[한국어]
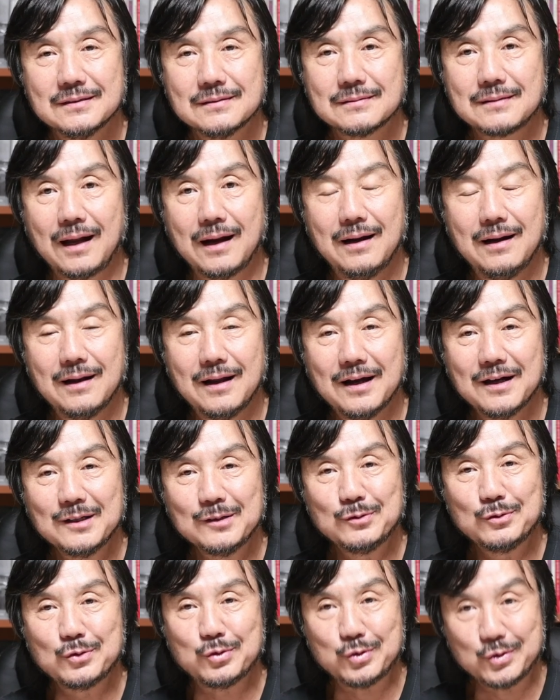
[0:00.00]

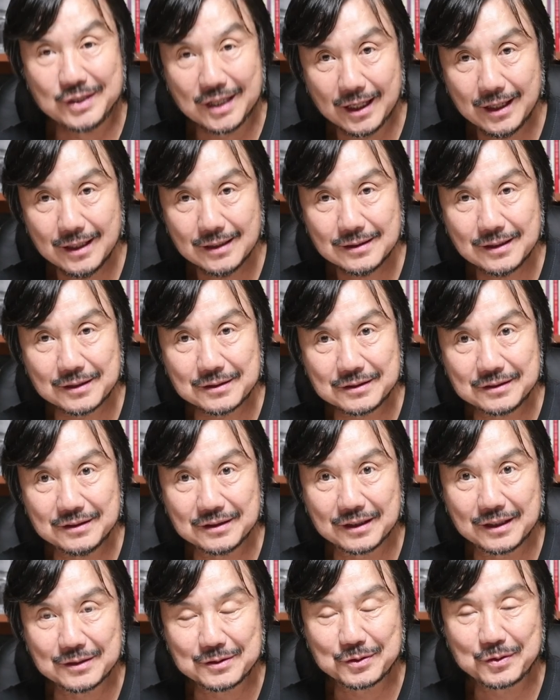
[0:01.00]
달랑 두 장의 사진을
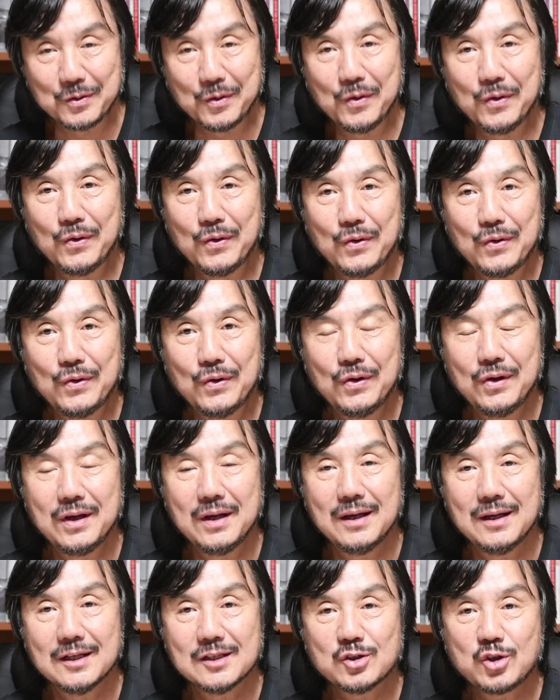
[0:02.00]
가지고
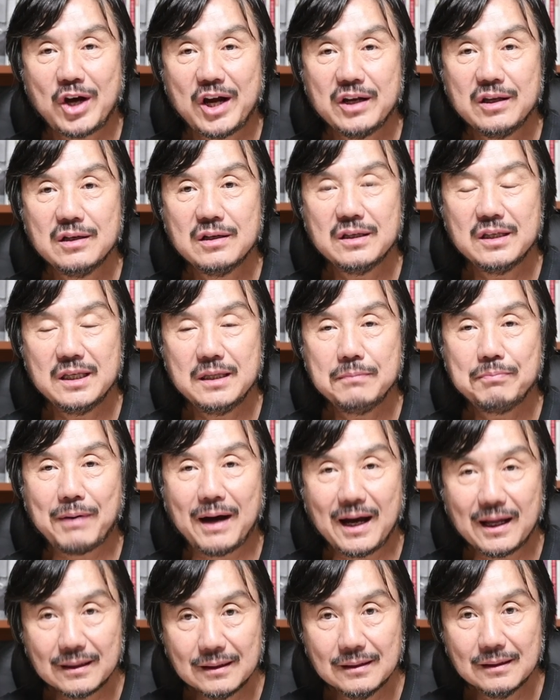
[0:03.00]
촬영이
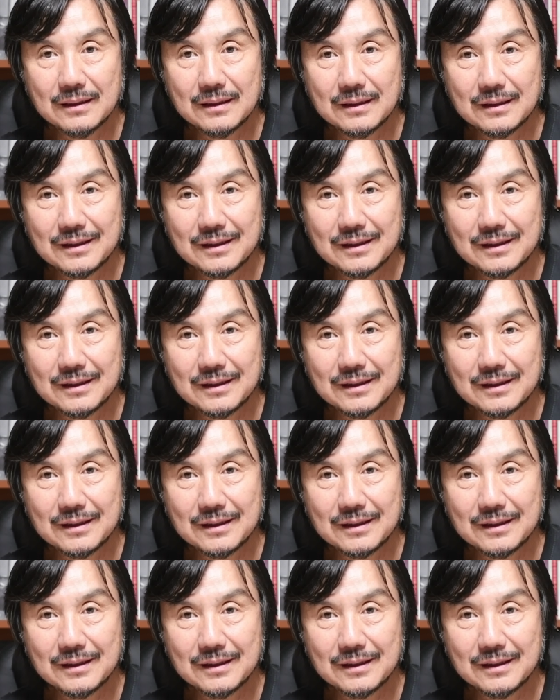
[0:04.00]
반,